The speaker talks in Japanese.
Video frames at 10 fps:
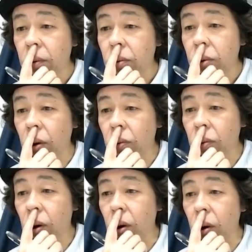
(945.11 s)
ちゃん、な
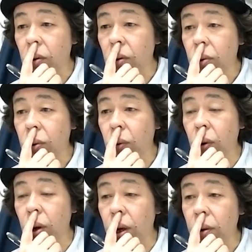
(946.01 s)
んか、すご
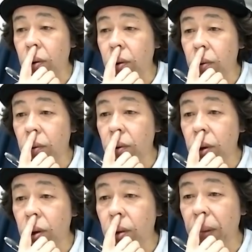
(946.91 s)
い、
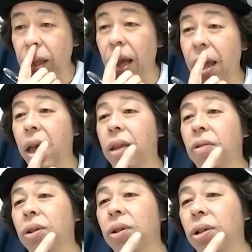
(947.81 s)
またええ匂
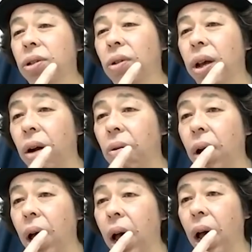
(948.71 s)
いしそうやな、こ
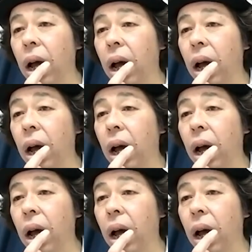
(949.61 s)
れ。